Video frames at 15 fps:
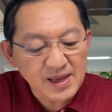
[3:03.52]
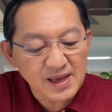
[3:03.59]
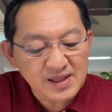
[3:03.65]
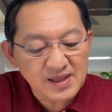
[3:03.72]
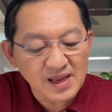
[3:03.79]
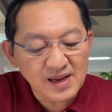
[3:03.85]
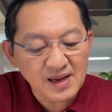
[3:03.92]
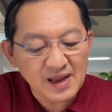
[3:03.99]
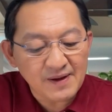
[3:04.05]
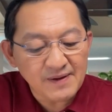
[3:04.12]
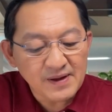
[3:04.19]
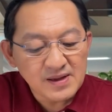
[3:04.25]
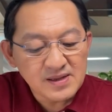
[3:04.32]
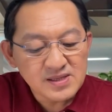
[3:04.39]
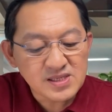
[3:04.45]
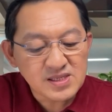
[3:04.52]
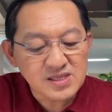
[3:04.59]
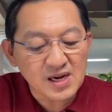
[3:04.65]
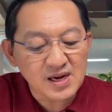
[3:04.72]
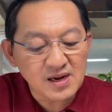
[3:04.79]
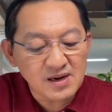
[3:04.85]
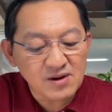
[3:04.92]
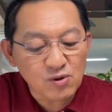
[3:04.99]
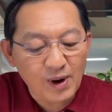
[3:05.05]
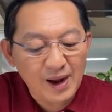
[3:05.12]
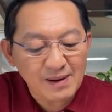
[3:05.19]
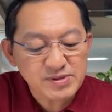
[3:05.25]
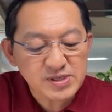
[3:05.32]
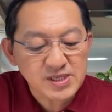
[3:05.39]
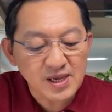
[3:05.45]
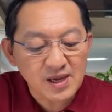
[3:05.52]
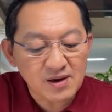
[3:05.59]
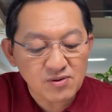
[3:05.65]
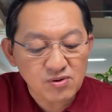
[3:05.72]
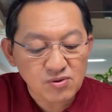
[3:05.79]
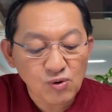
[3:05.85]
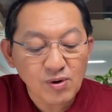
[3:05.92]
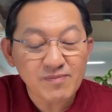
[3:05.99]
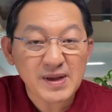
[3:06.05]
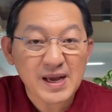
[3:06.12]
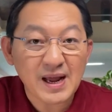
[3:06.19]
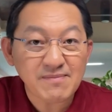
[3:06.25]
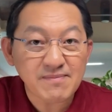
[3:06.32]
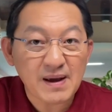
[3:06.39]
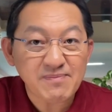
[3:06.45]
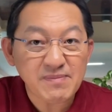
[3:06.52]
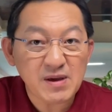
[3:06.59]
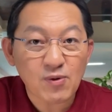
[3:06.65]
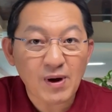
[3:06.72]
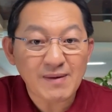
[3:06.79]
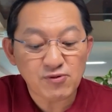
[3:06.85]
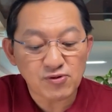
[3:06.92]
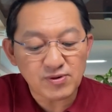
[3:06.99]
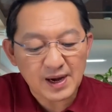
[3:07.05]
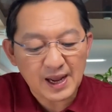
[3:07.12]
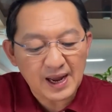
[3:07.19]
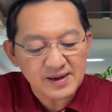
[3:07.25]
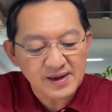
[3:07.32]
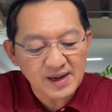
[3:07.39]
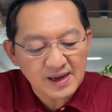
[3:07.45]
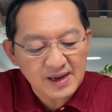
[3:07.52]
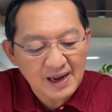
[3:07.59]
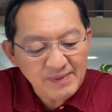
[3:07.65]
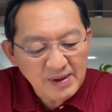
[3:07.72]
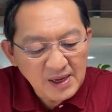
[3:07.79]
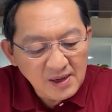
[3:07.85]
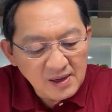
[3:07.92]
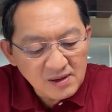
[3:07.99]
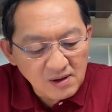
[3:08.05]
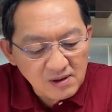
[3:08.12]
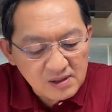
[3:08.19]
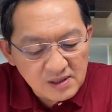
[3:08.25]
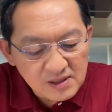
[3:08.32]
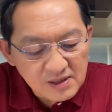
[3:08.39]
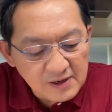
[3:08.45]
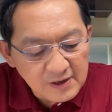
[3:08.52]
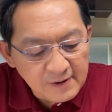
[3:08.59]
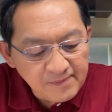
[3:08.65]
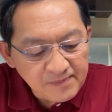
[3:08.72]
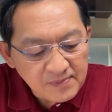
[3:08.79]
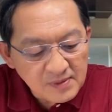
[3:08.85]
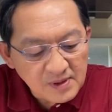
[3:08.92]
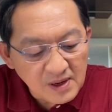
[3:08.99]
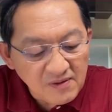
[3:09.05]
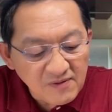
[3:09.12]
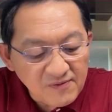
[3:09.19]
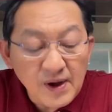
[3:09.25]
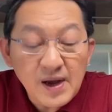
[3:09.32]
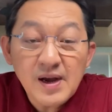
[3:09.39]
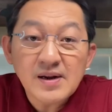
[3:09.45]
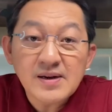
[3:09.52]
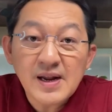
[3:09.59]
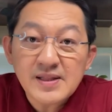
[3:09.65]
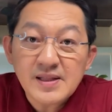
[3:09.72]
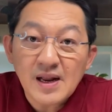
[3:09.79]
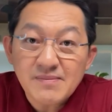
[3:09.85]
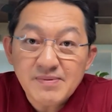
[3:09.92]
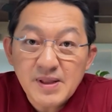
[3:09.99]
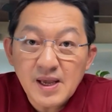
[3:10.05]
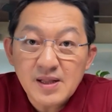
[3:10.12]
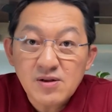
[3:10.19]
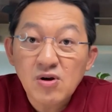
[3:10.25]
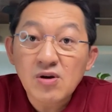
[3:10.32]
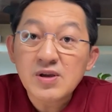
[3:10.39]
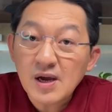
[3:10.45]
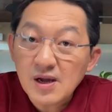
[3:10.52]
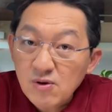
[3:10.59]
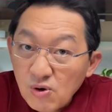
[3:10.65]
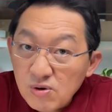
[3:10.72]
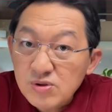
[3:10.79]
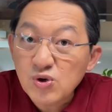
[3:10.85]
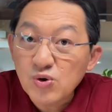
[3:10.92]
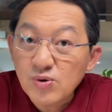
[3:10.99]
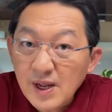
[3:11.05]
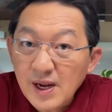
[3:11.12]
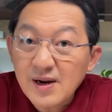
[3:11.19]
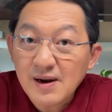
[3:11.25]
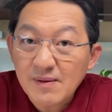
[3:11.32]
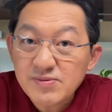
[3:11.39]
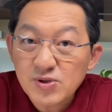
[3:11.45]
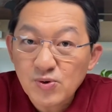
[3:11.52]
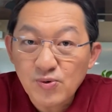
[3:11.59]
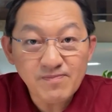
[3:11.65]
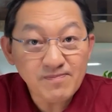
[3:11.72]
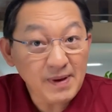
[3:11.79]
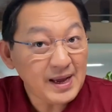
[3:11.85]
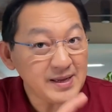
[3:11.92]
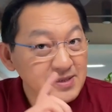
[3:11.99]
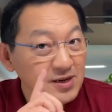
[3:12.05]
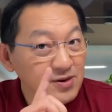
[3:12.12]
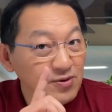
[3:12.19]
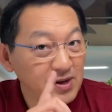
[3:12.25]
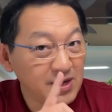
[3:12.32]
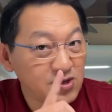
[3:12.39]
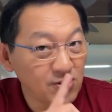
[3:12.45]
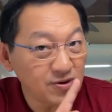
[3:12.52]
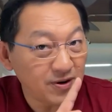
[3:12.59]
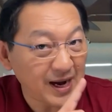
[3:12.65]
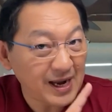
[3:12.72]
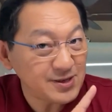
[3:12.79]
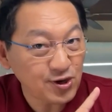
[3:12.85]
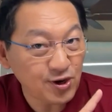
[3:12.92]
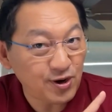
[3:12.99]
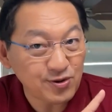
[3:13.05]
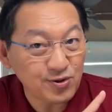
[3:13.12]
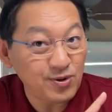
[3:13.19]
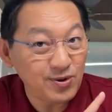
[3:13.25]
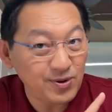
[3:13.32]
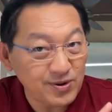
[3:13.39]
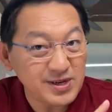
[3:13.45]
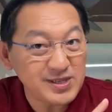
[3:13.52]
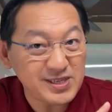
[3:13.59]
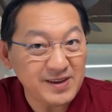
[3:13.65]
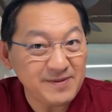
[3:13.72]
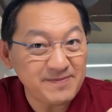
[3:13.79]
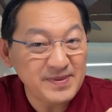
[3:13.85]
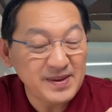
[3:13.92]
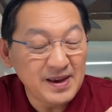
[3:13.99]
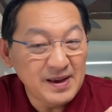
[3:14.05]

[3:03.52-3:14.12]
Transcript: ประเทศนี้เนี่ยเจอความเสี่ยงร่วมกันแบบมีความรุนแรงเนี่ยนะครับก็คือเงินเฟ้อในแต่ละประเทศก็ยังคงอยู่ในระดับสูง แม้จะอยู่ในช่วงของการชะลอตัวลงก็จริง